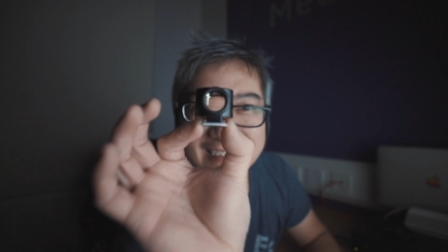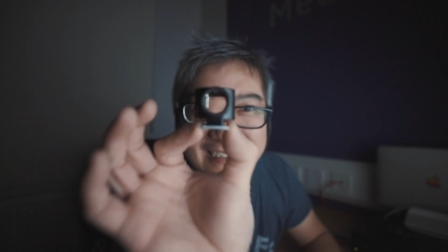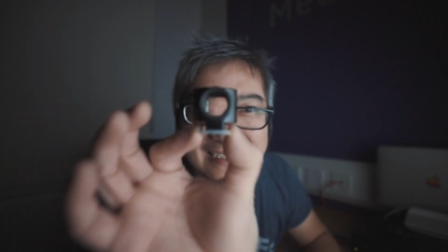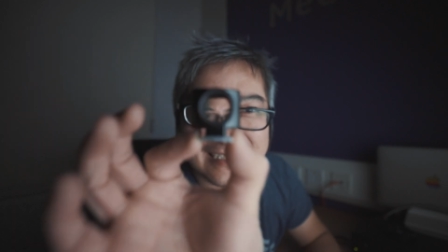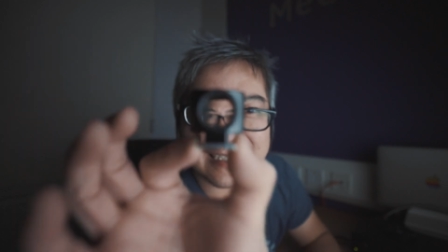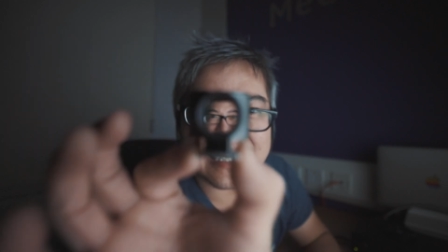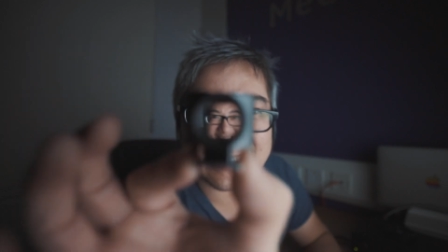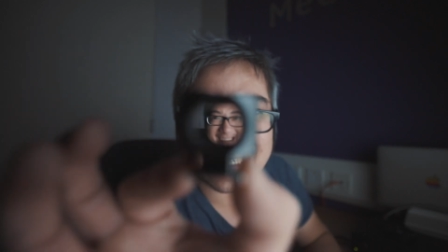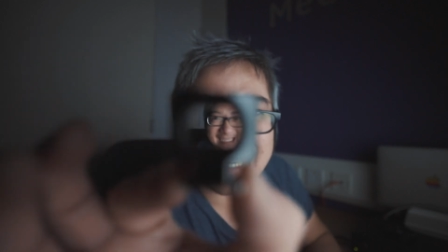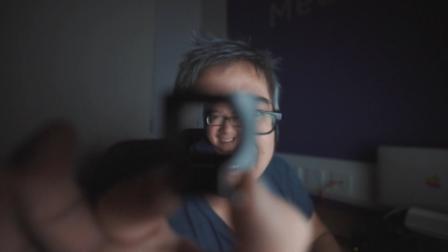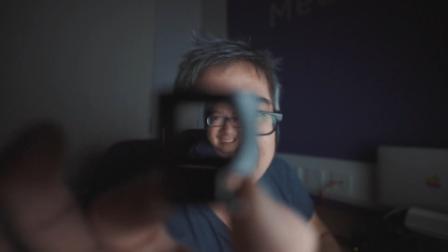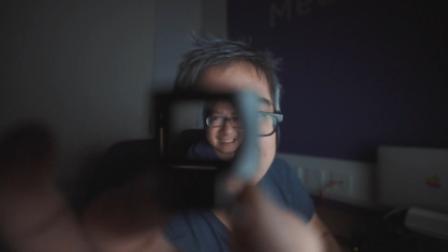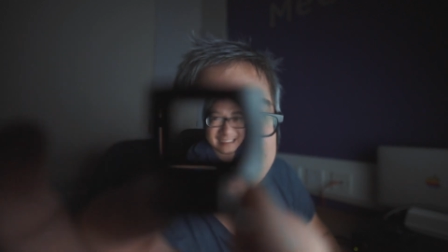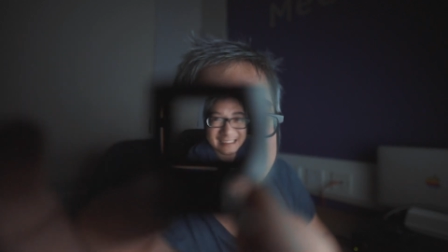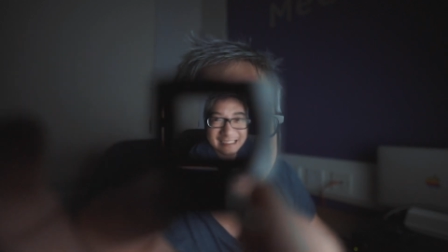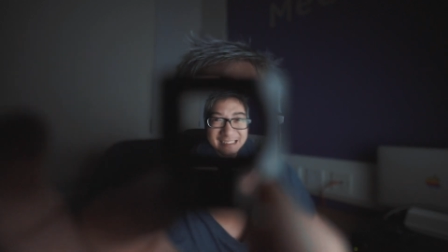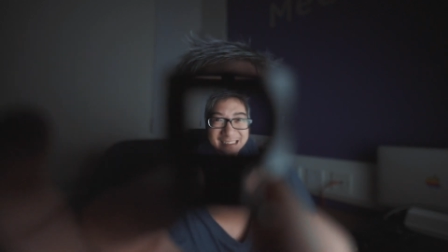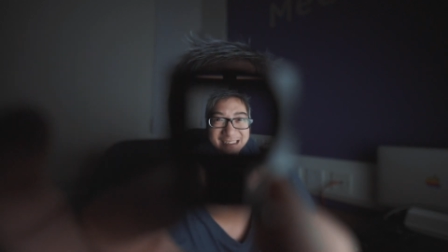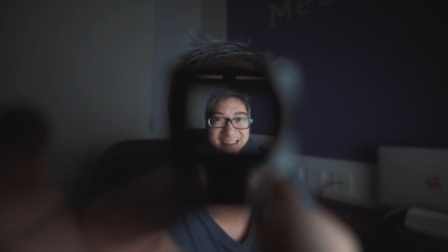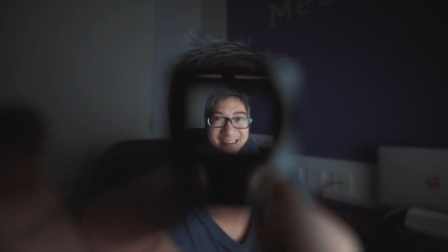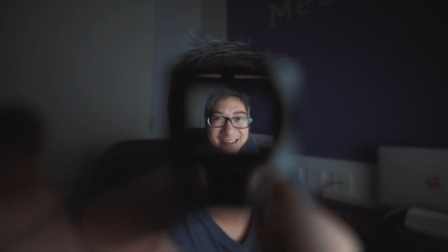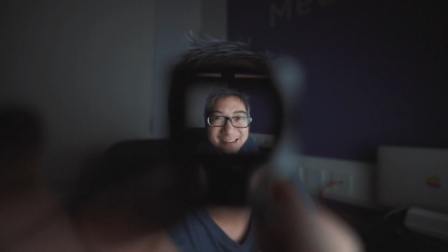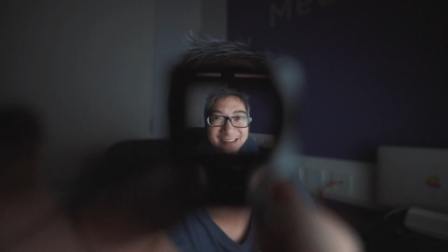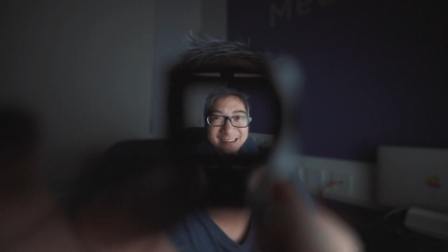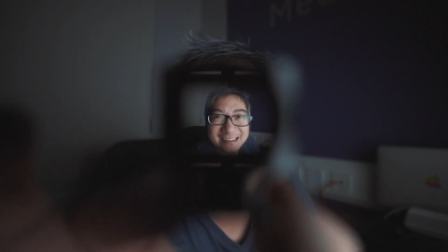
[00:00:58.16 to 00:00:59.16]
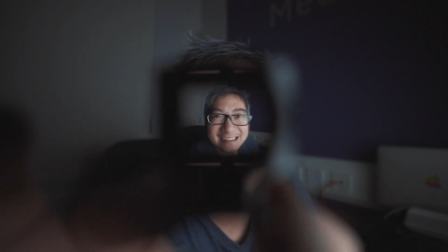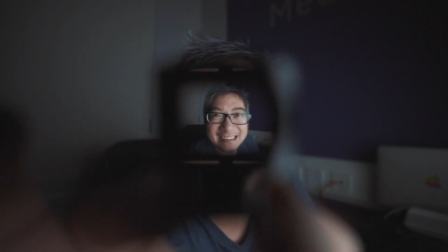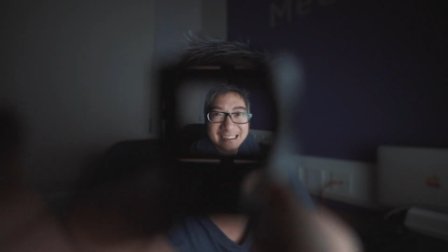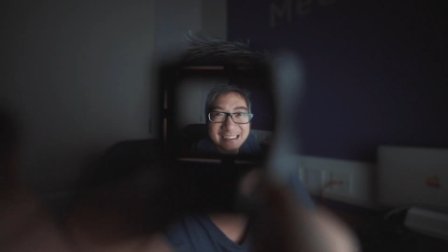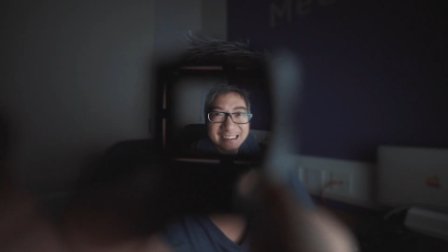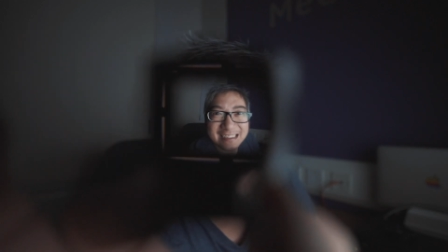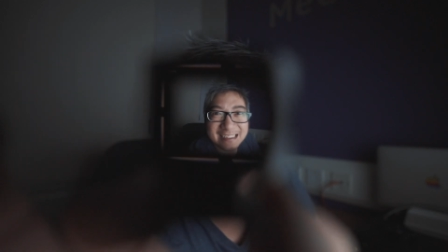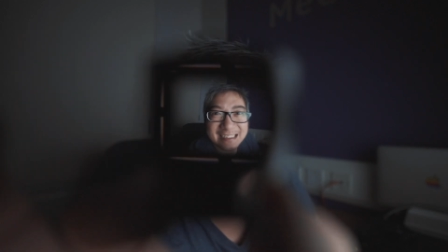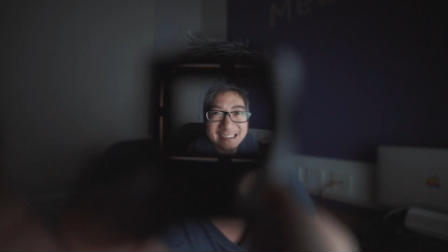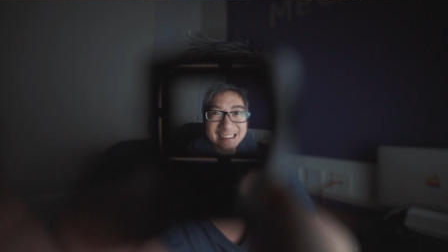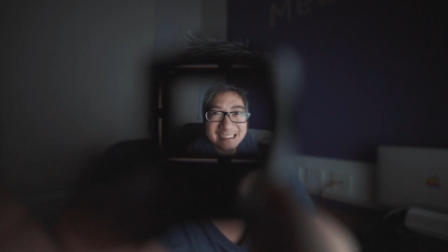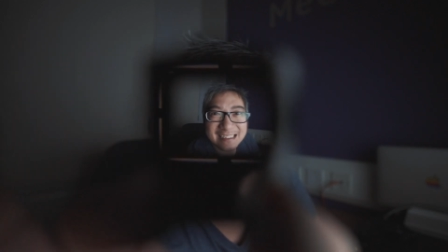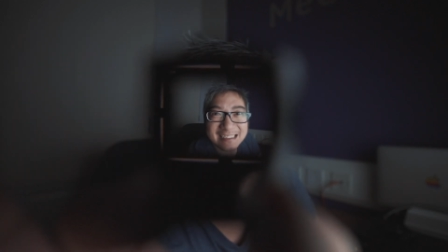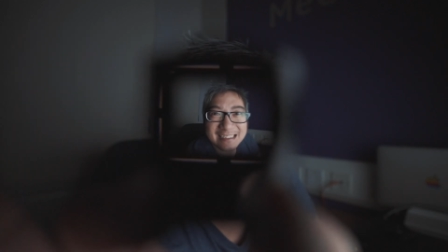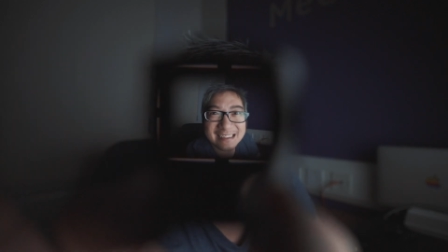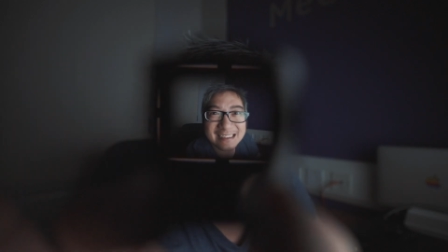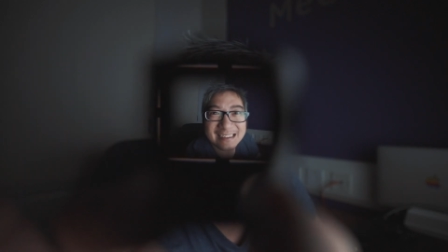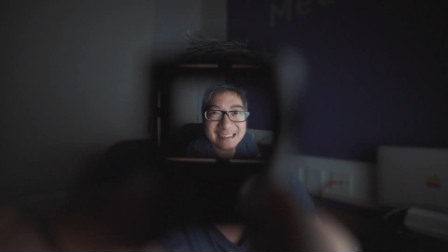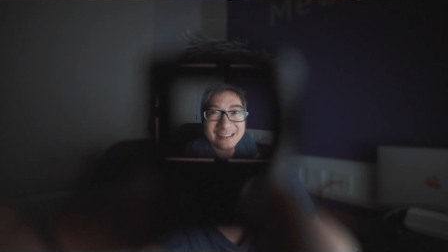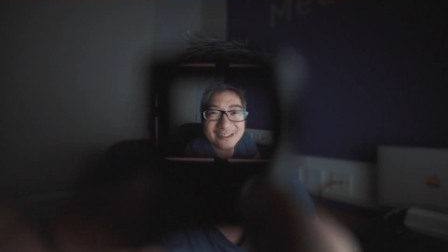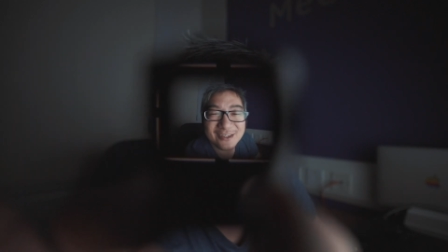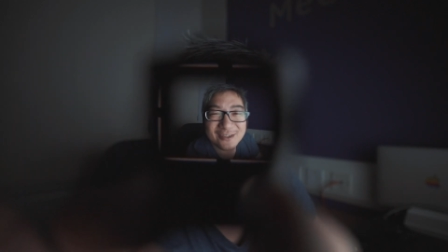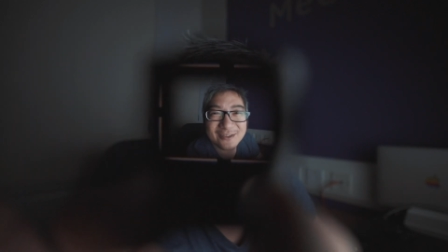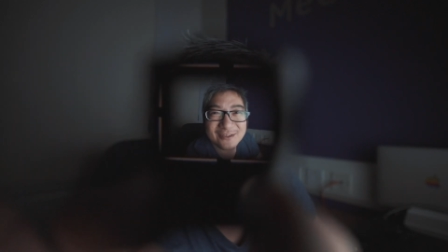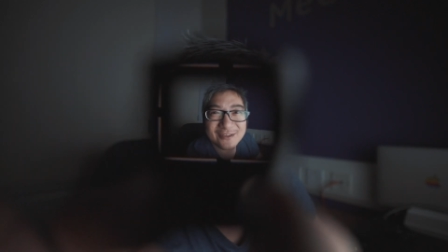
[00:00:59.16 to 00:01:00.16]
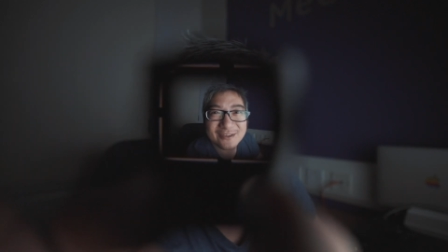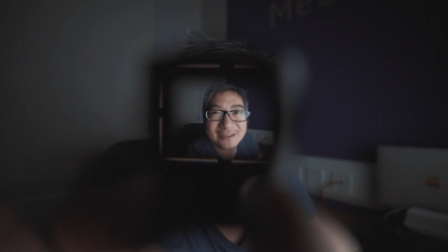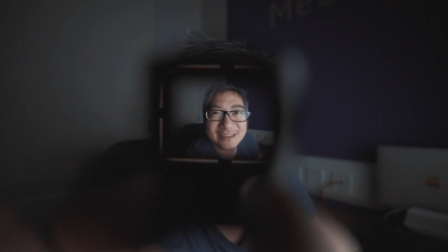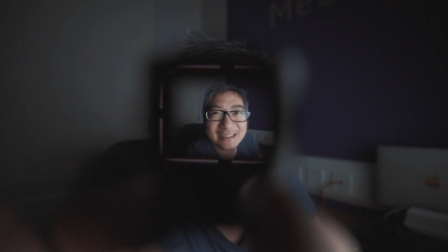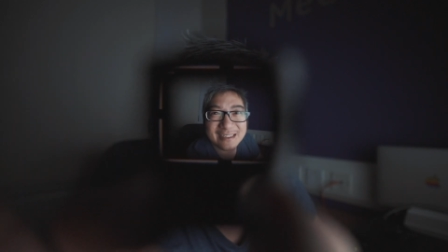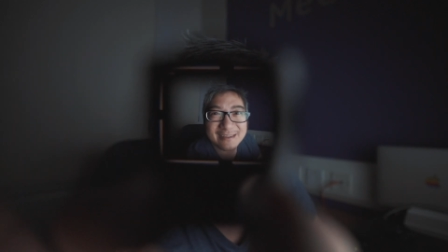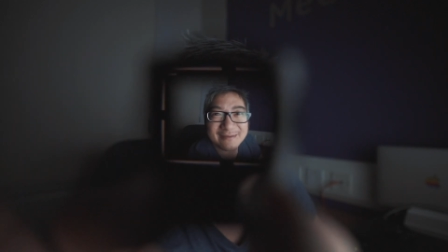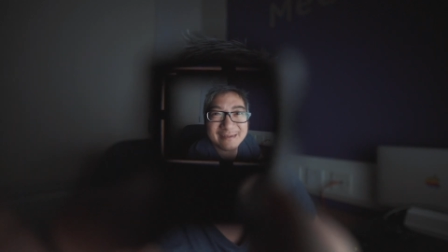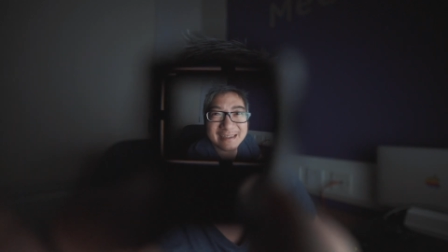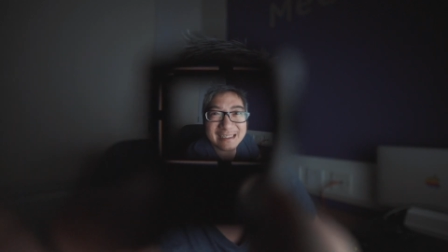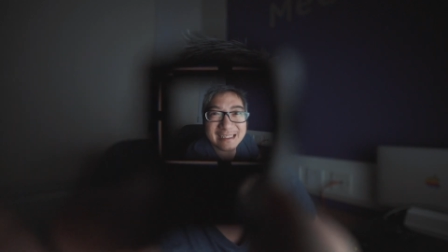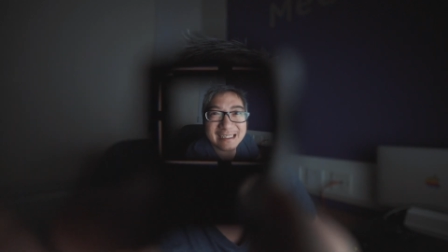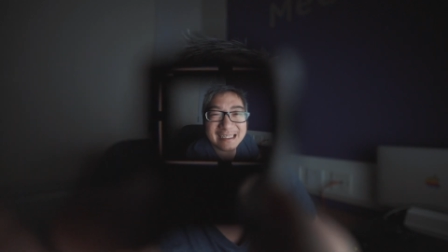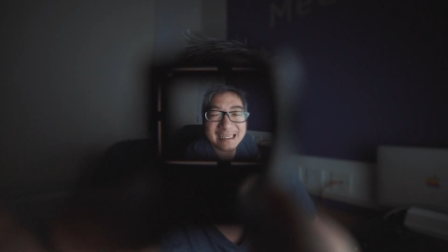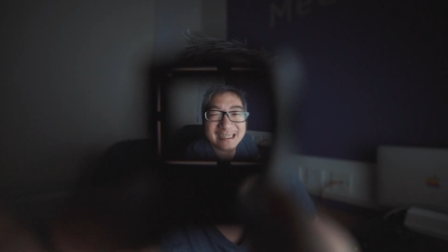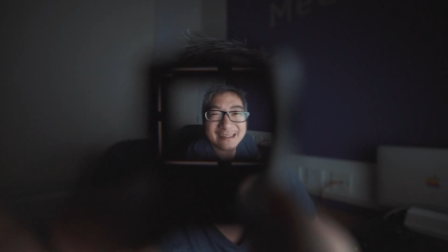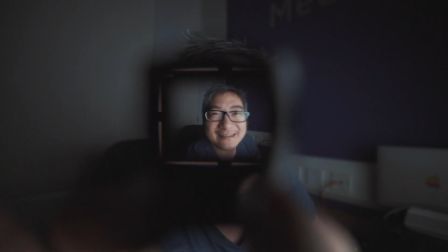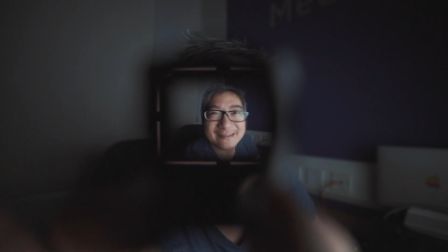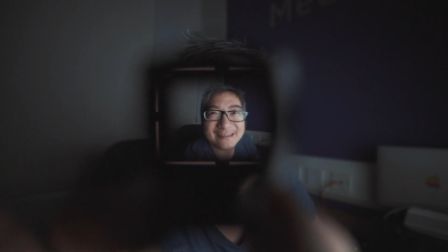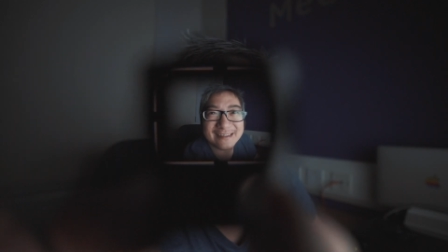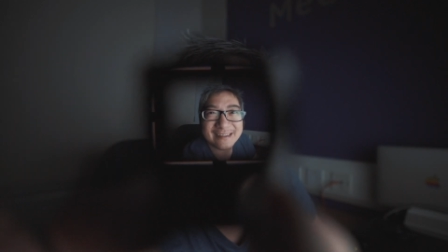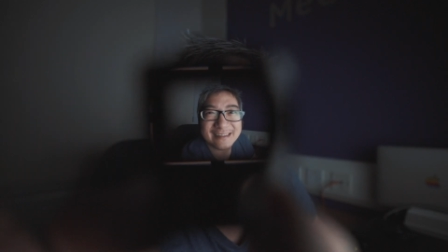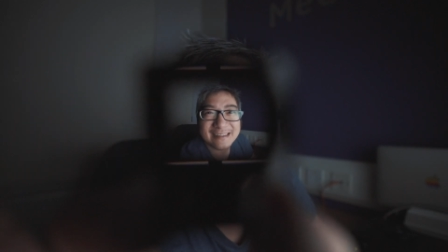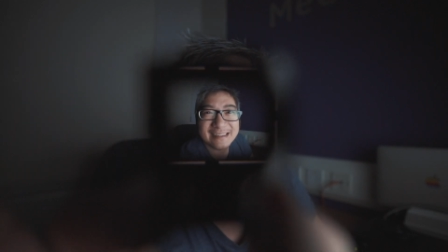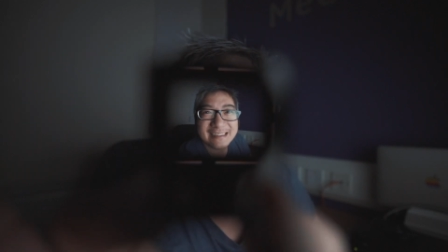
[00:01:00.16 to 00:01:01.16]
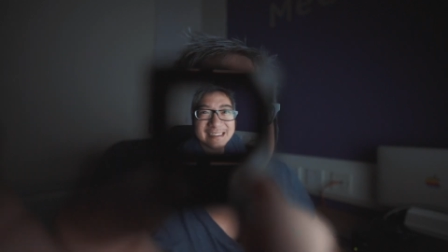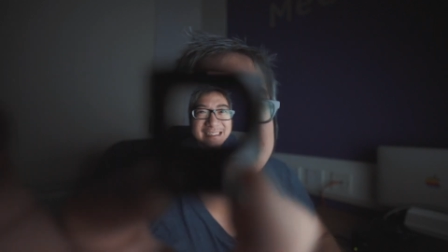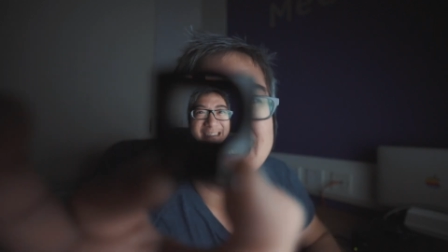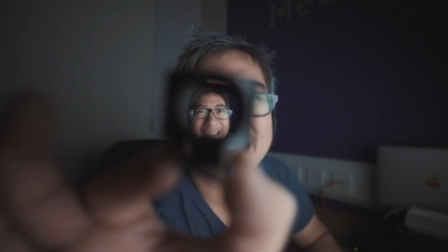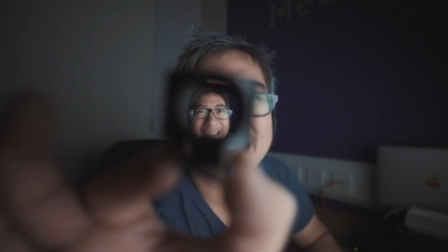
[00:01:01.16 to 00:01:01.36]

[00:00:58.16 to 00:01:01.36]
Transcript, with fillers: 就是蔡司的取景器，透过里面看我。